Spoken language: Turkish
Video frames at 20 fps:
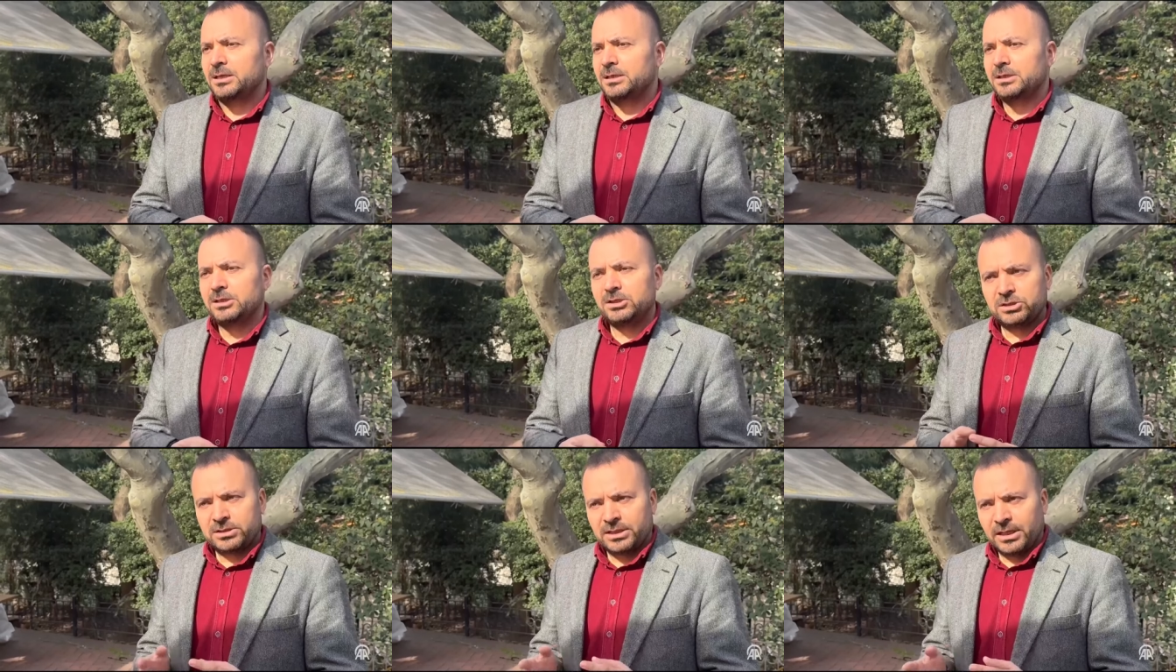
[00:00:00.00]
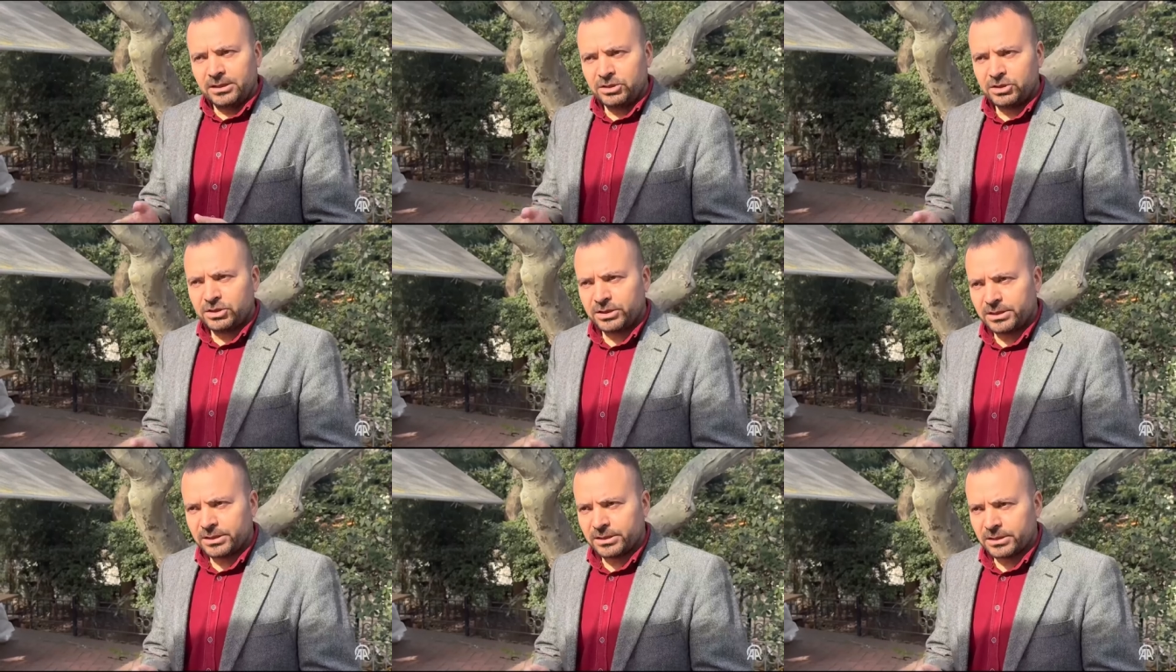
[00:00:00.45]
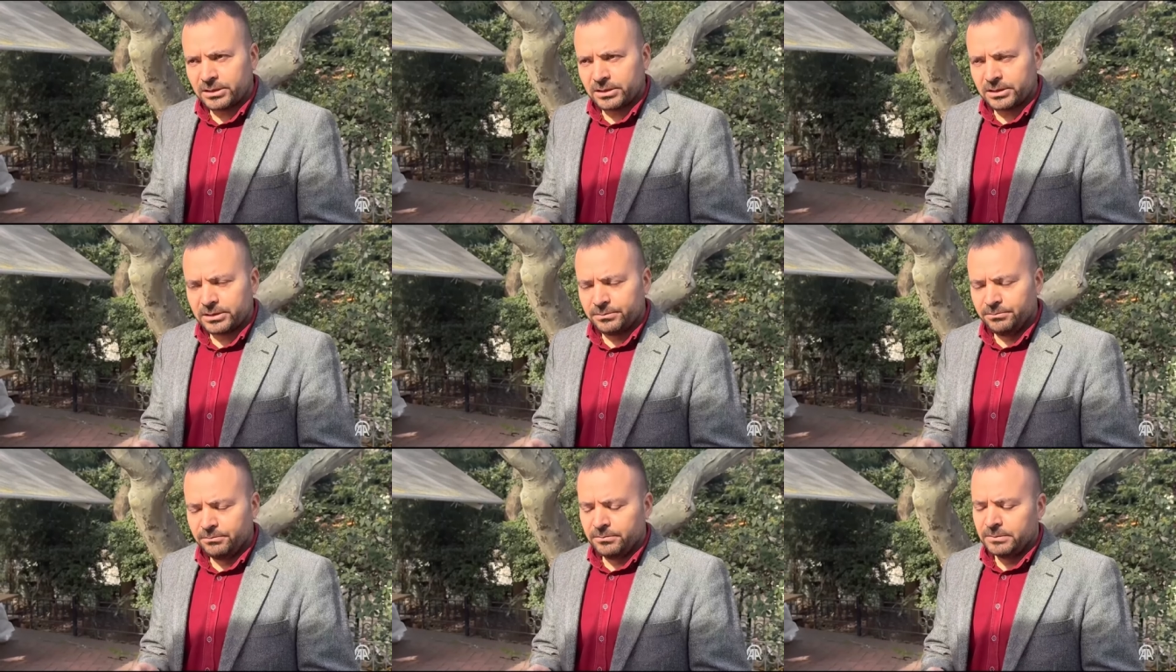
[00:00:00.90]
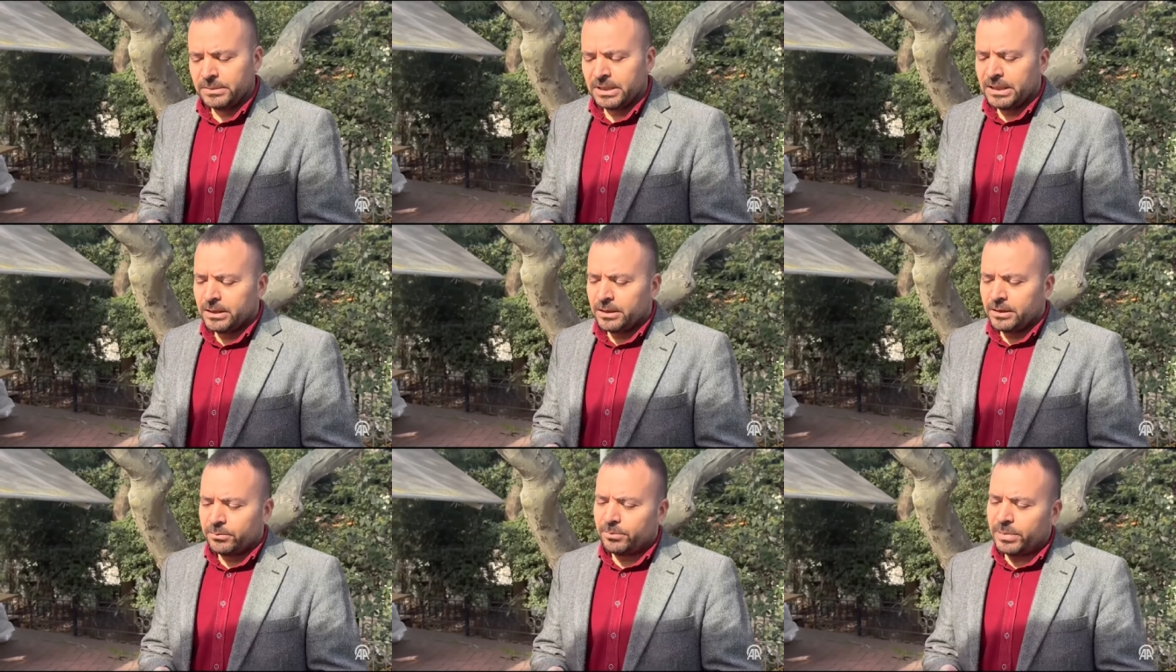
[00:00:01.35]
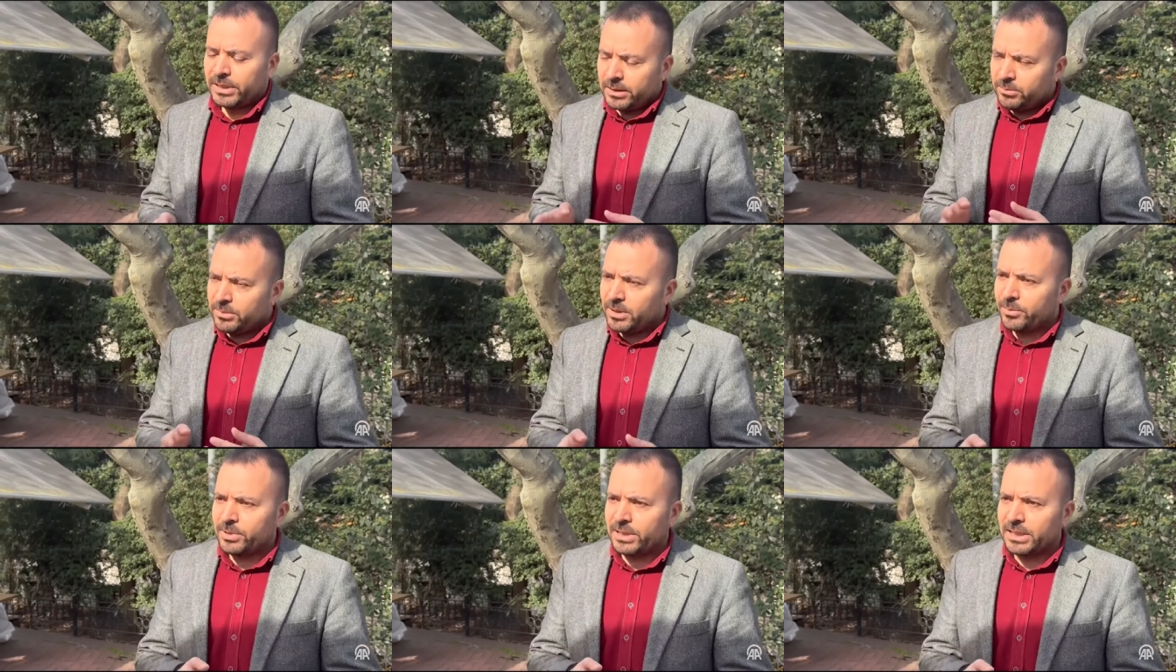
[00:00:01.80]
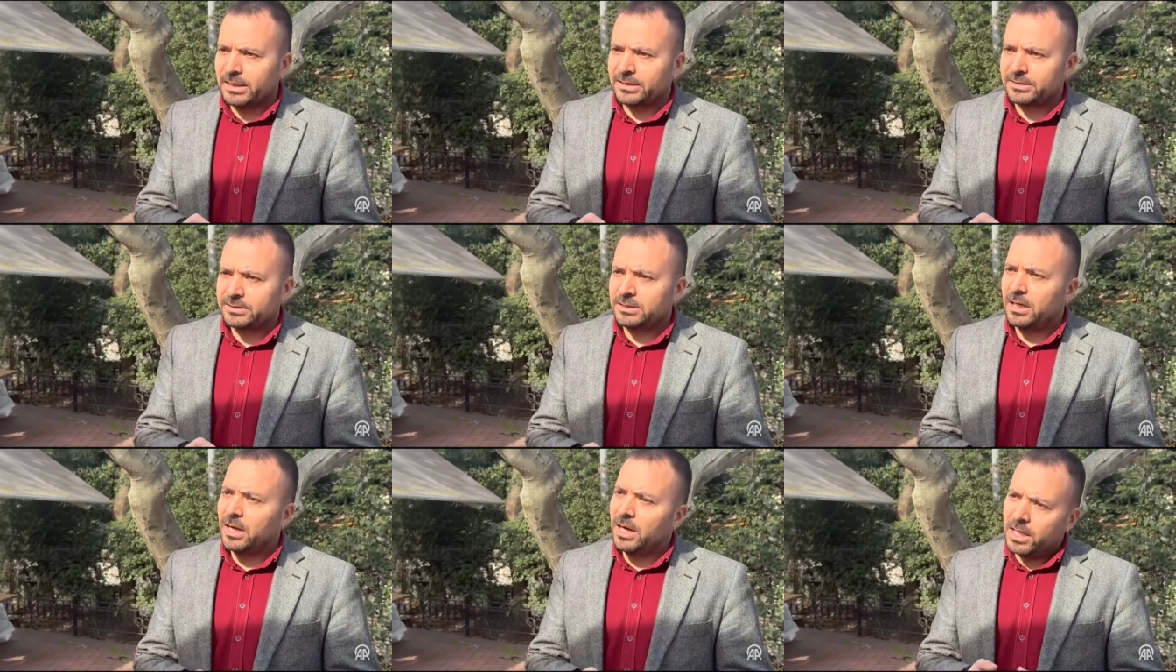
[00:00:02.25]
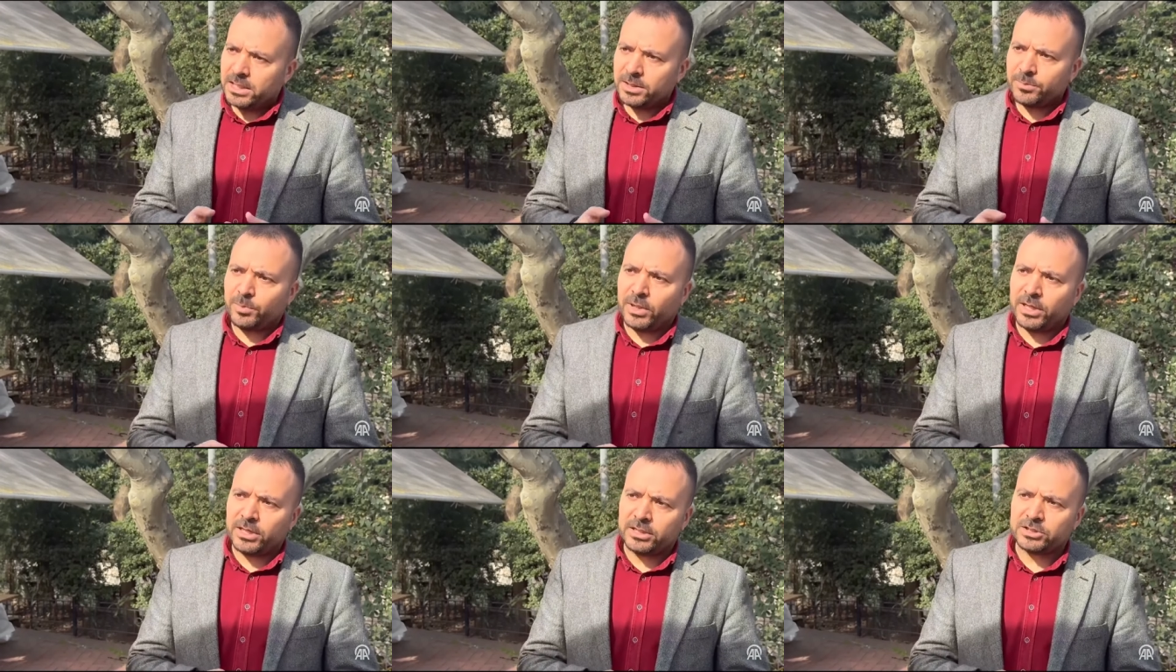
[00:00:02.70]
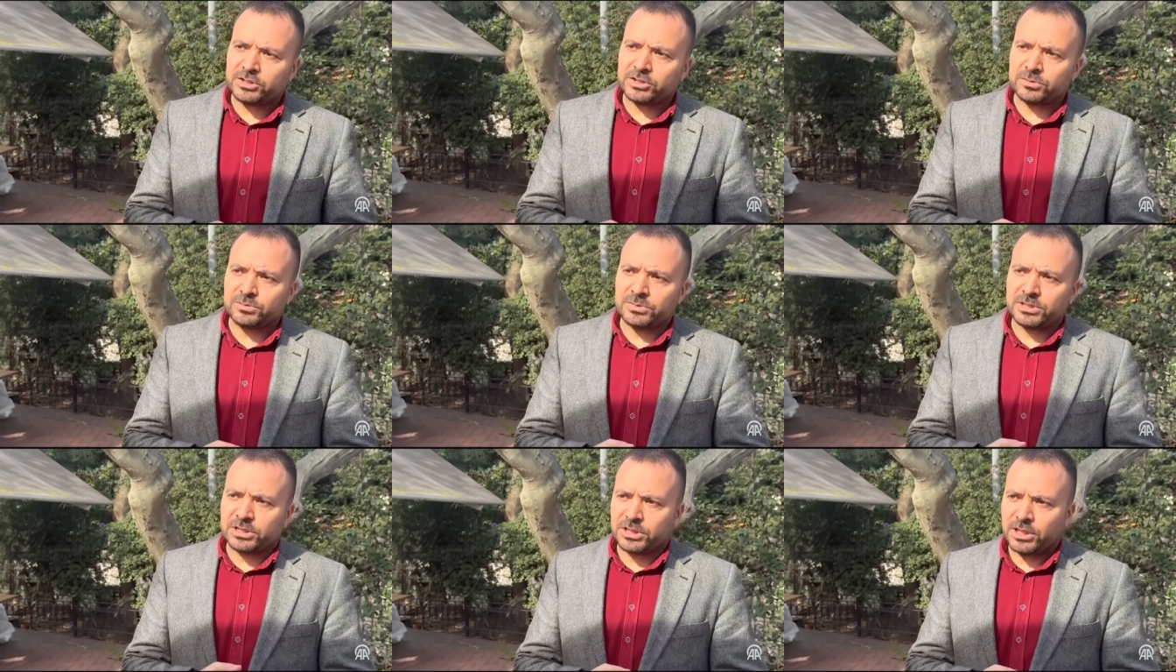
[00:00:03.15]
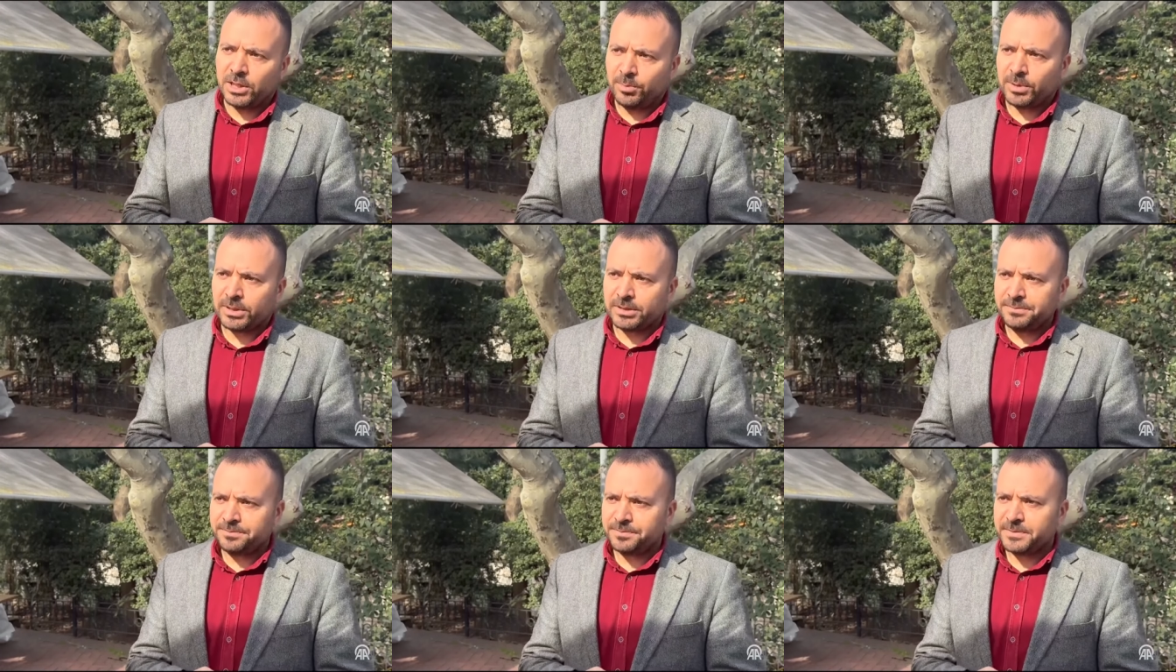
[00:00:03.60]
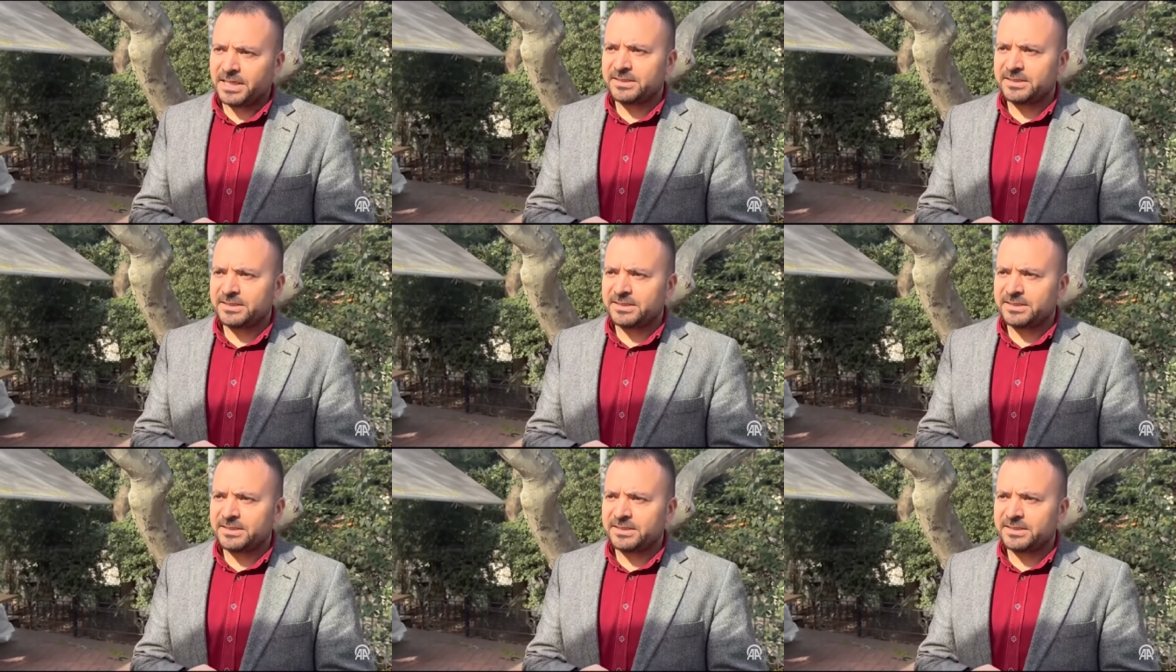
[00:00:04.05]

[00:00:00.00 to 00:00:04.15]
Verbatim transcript: işten çıkarıldım. Benimle birlikte aynı paylaşımları yapan